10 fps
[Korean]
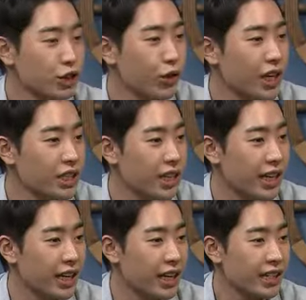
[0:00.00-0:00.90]
신호 알지?
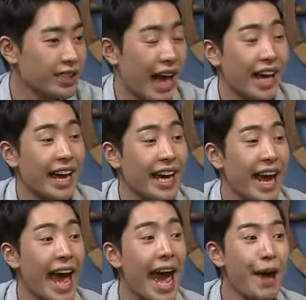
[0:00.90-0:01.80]
음.
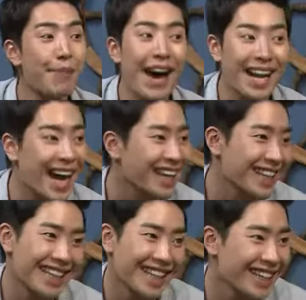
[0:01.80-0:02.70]
나라의
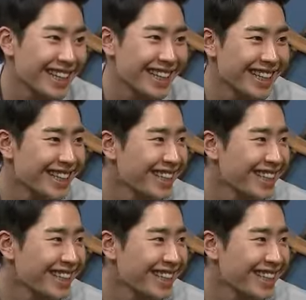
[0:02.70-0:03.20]
해바라기